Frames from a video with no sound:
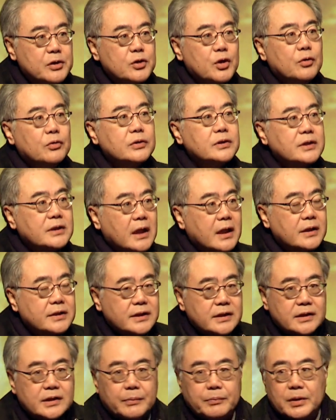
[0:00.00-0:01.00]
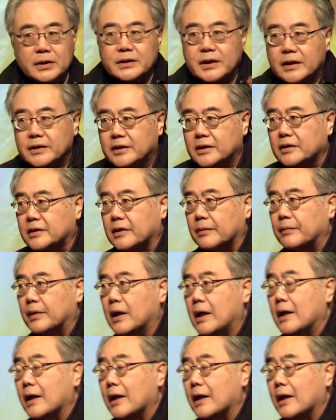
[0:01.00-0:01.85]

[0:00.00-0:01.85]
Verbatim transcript: 究这个是什么，这个是什么，